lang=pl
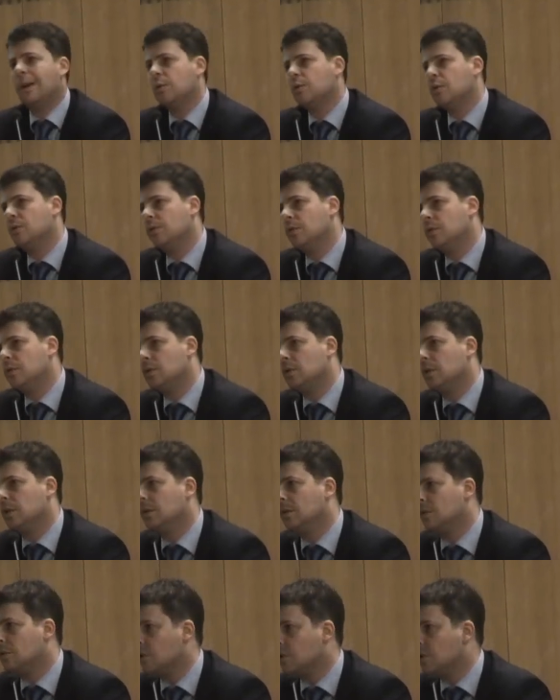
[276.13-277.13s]
Auschwitz i
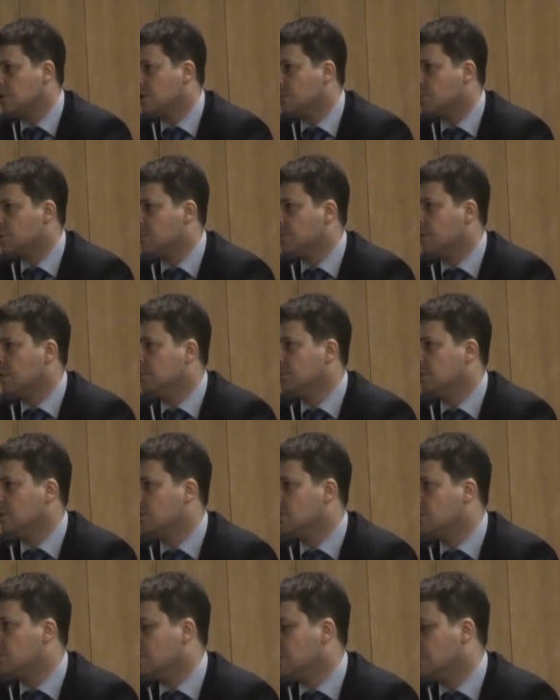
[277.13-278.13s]
jednocześnie
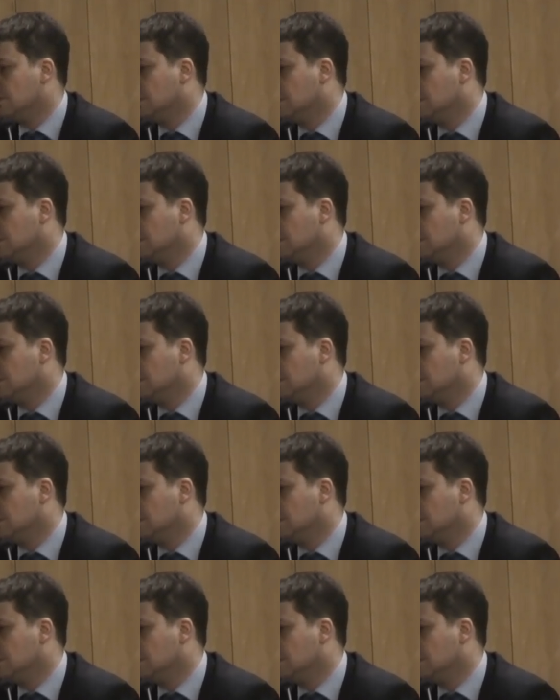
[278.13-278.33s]
przypomnieć